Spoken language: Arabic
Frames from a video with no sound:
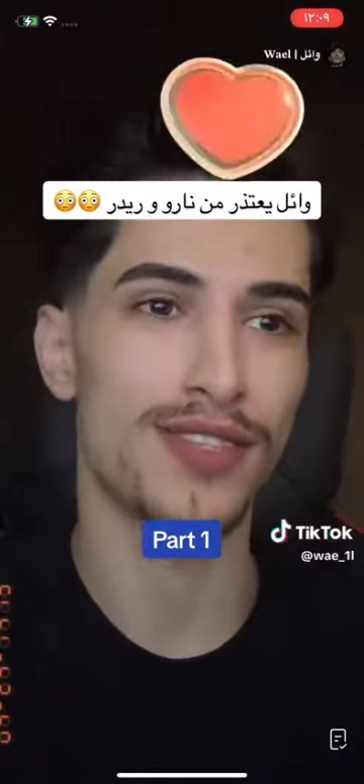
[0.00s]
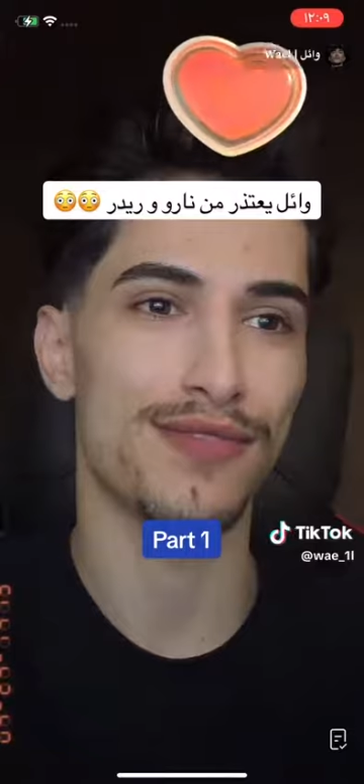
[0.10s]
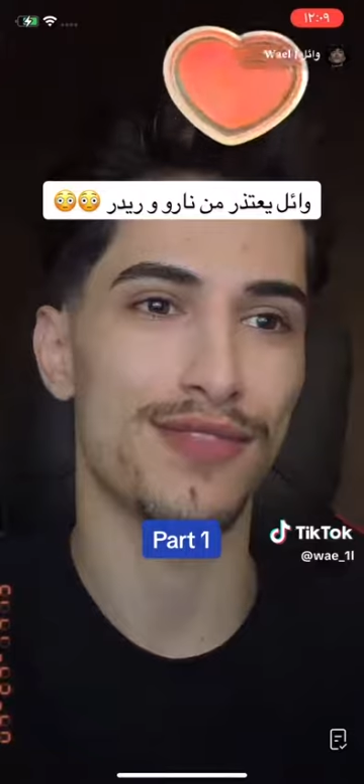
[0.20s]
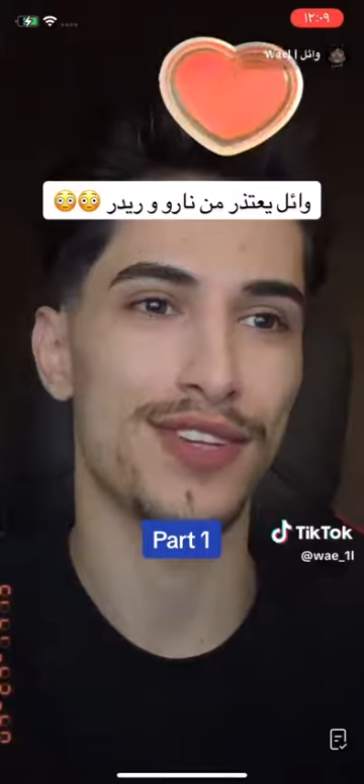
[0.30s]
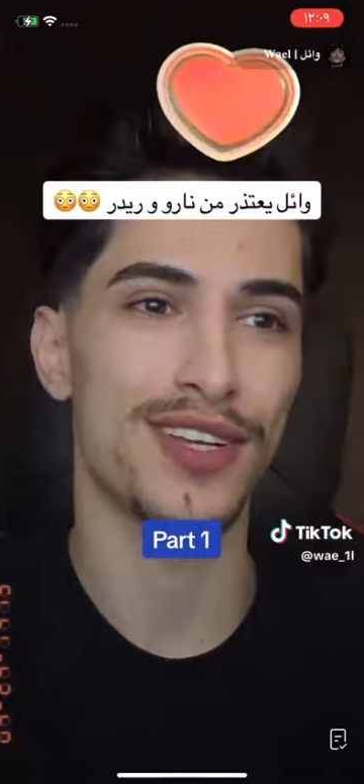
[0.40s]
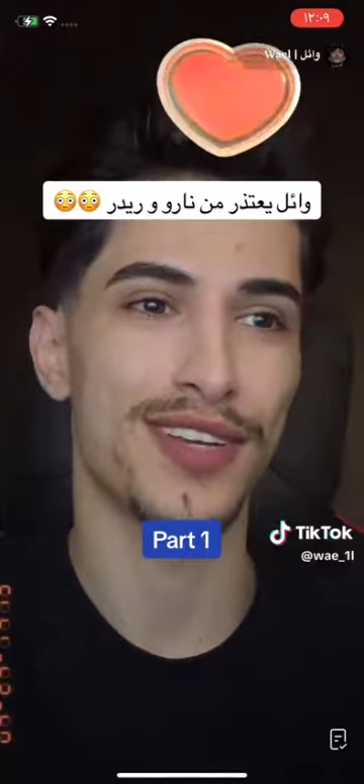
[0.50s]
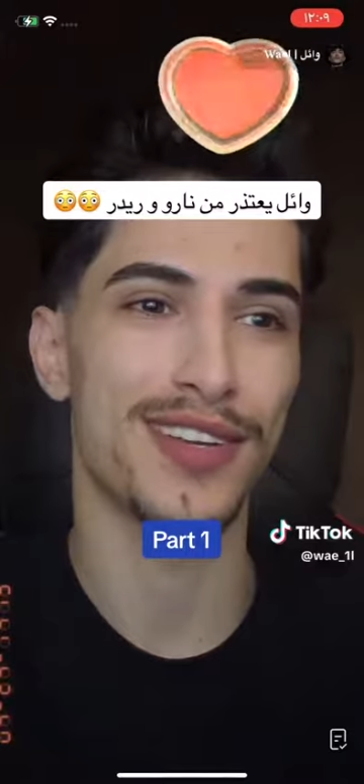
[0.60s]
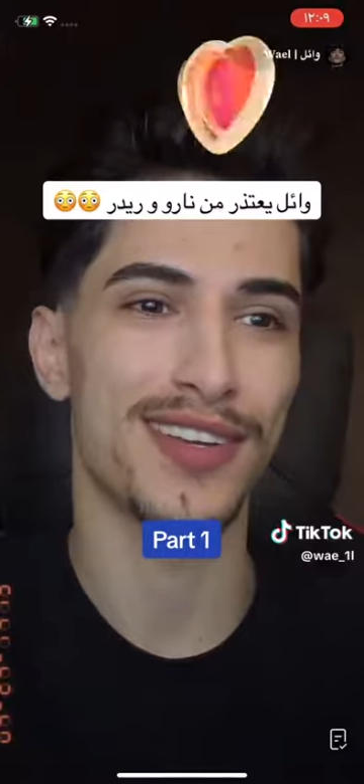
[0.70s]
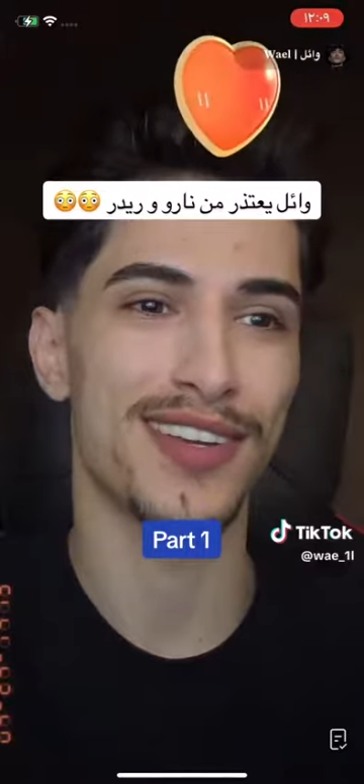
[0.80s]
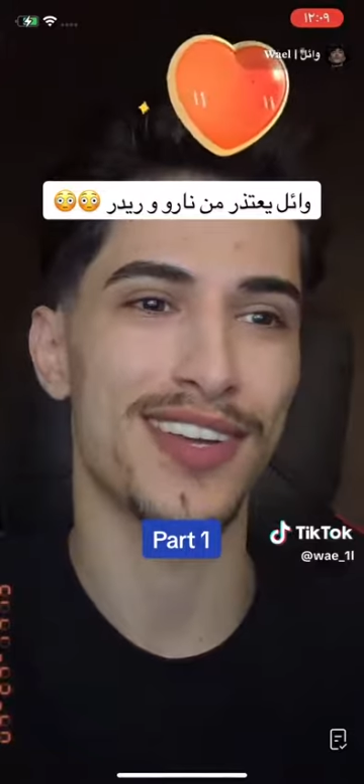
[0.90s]
اسف
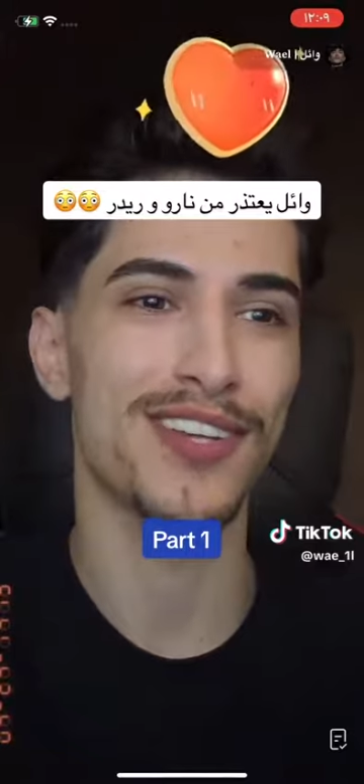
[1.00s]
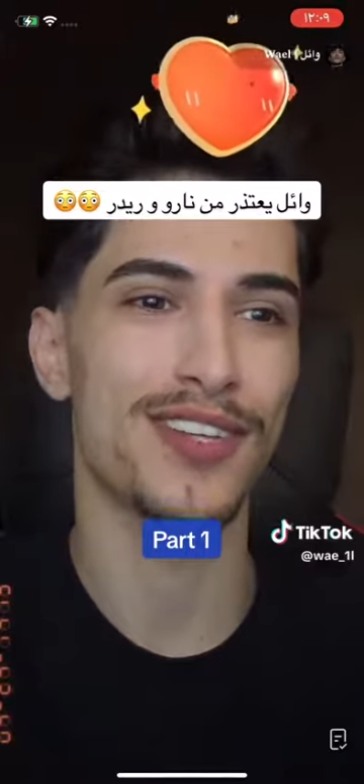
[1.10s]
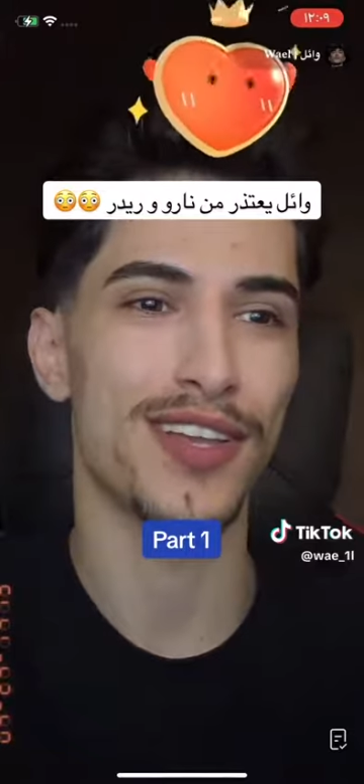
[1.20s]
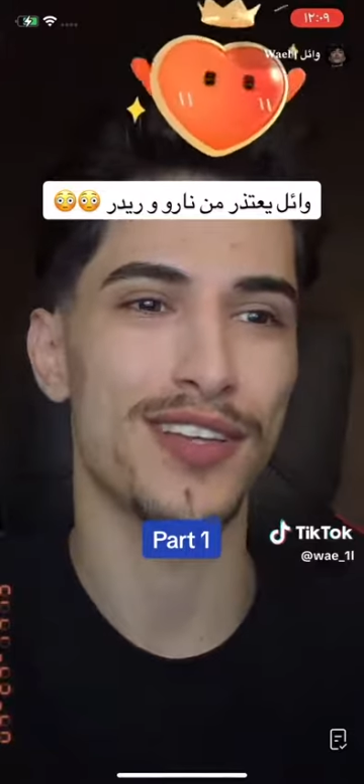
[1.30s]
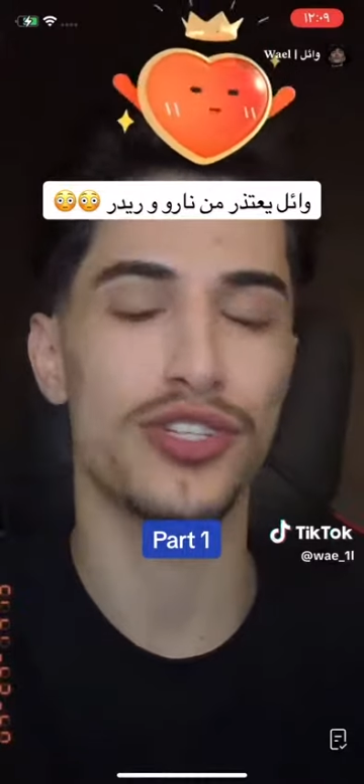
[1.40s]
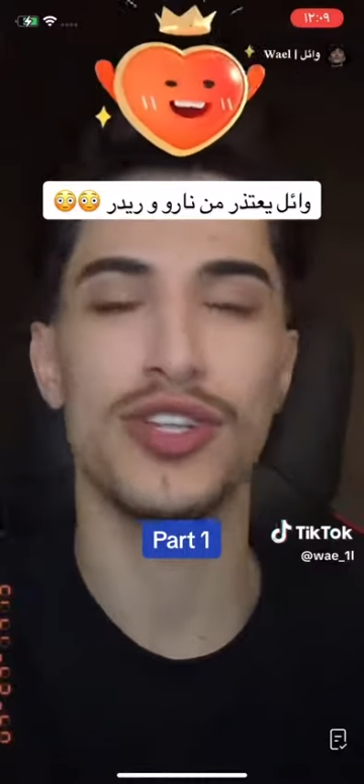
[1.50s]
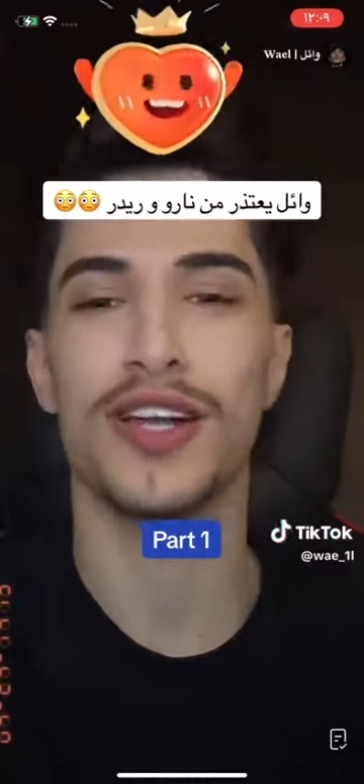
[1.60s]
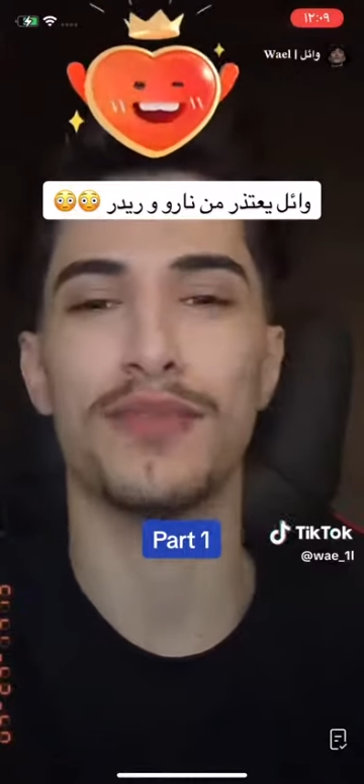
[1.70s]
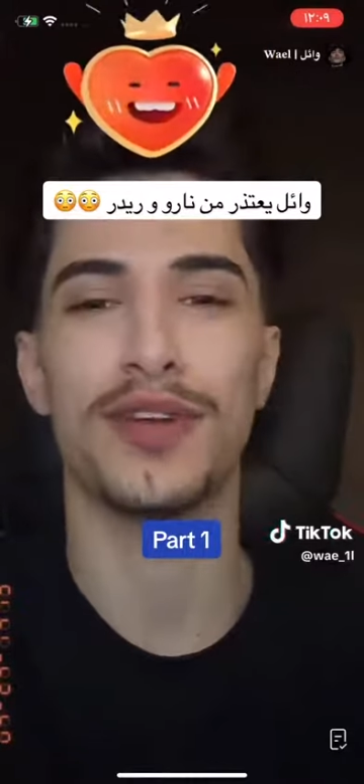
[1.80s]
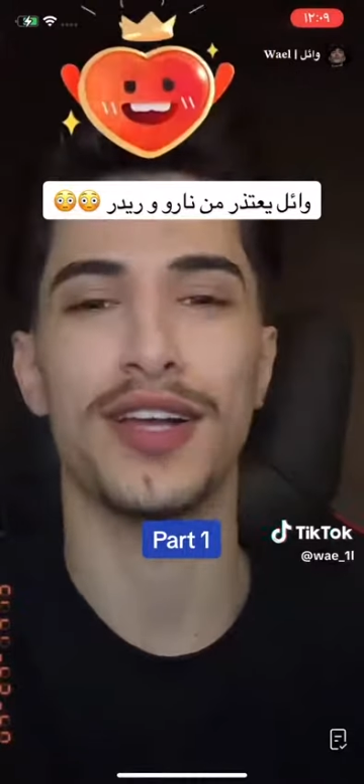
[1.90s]
اني قلت هذا الشيء
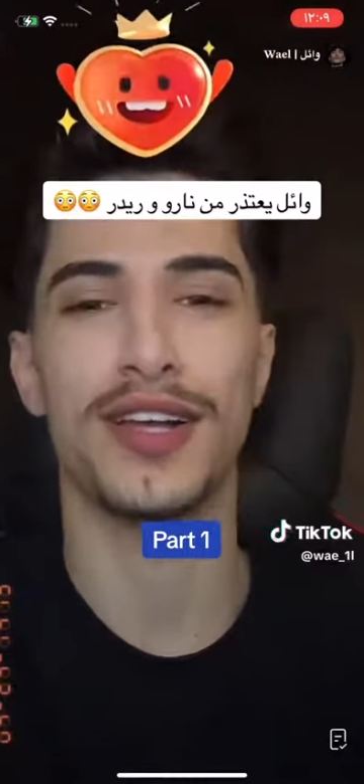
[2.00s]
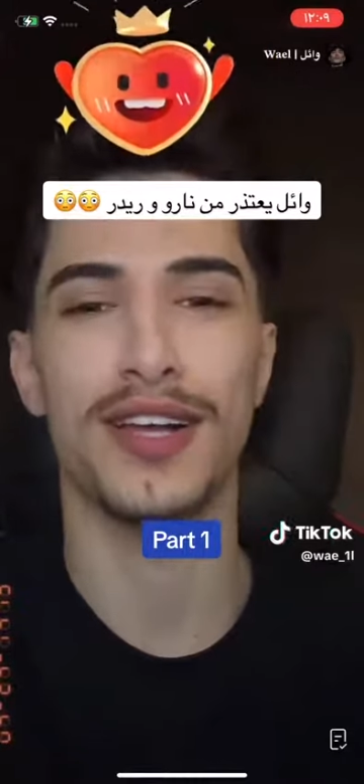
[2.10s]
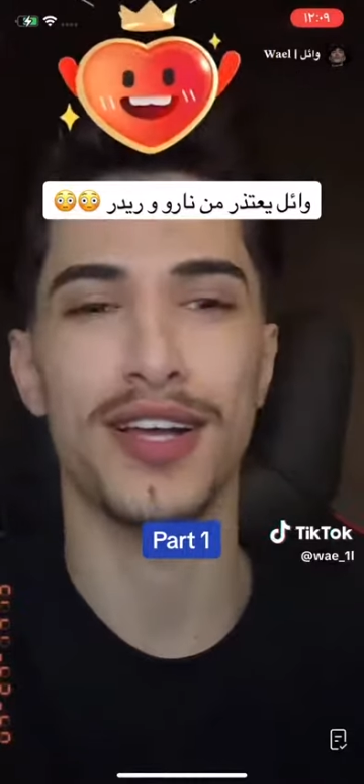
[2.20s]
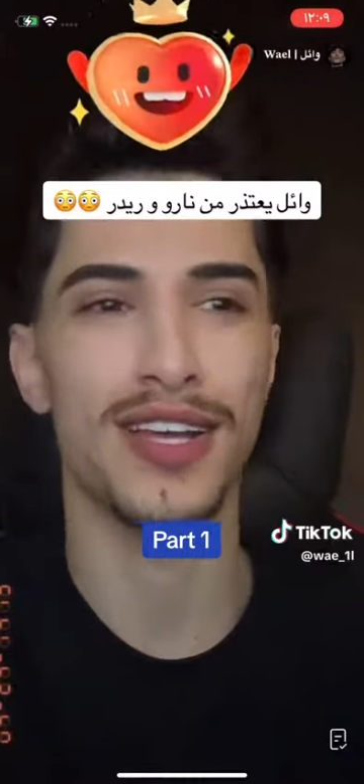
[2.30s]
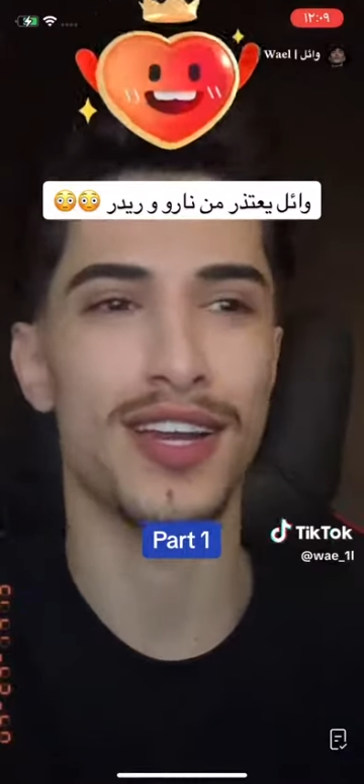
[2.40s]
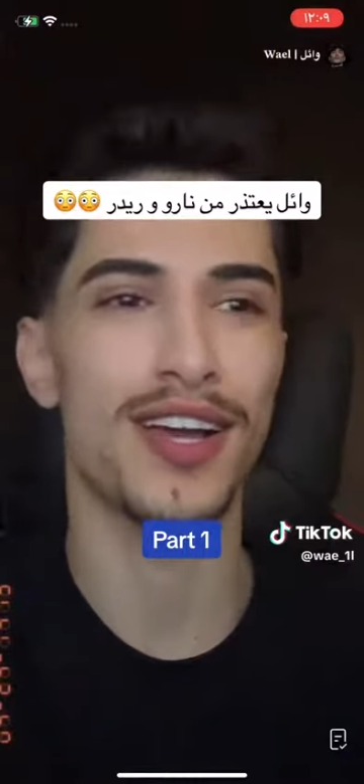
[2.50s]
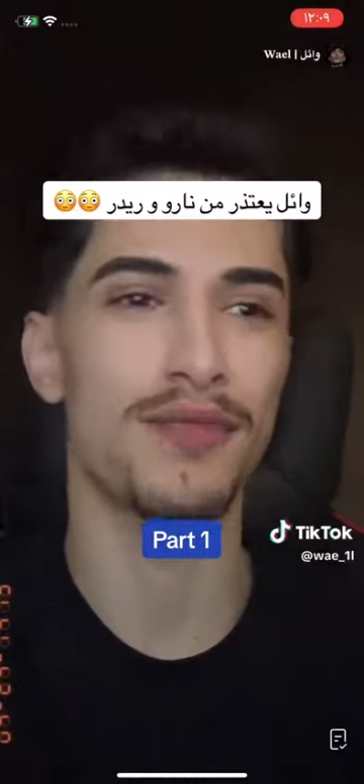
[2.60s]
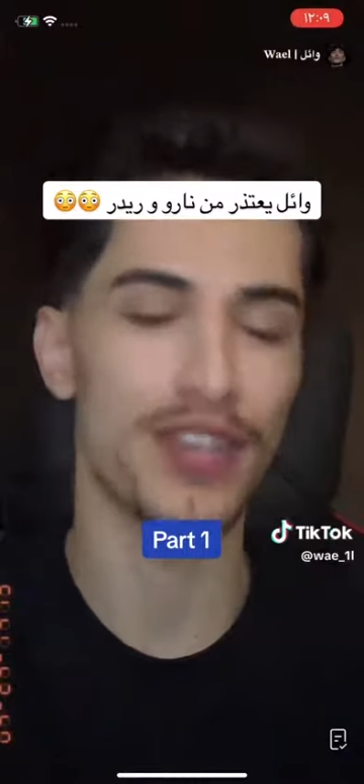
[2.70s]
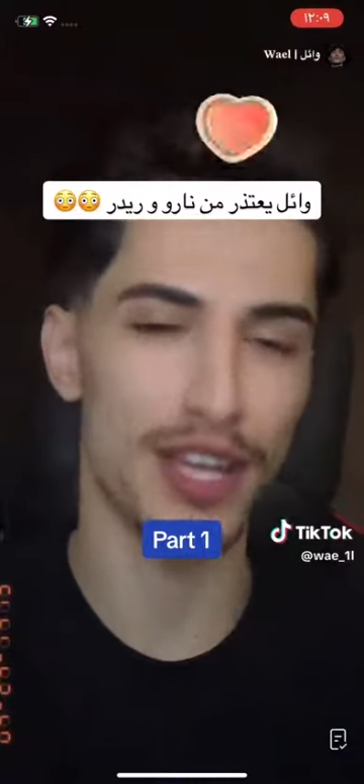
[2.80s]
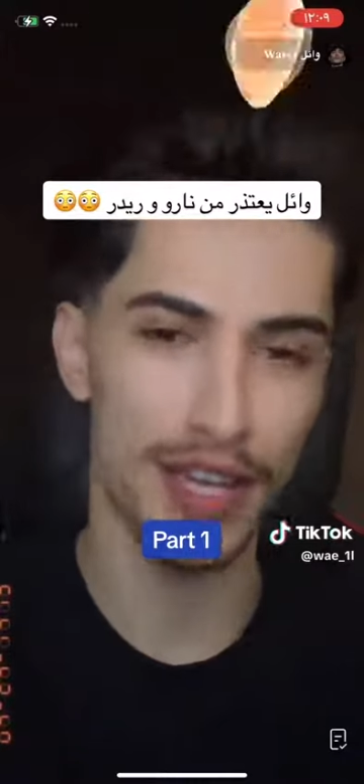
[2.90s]
لكن بالاخير
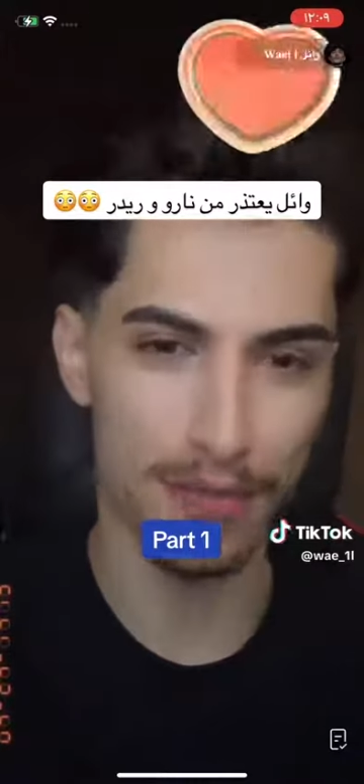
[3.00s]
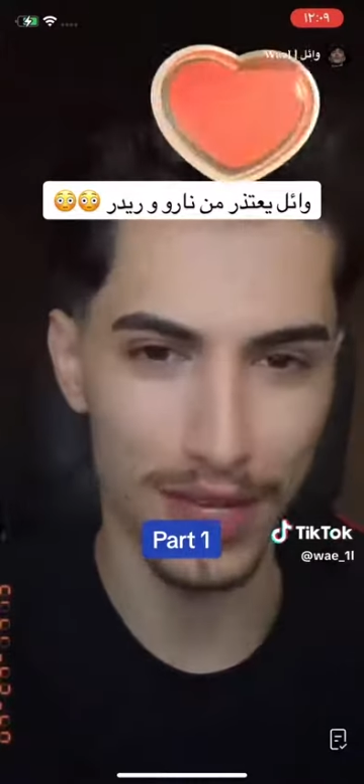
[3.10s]
كان في ايام